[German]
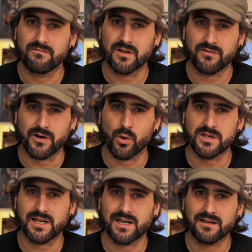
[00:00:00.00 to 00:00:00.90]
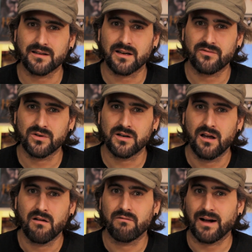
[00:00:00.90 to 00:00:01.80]
Wir verurteilen andere dafür,
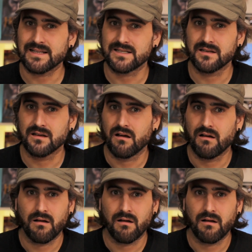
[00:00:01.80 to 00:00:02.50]
weil sie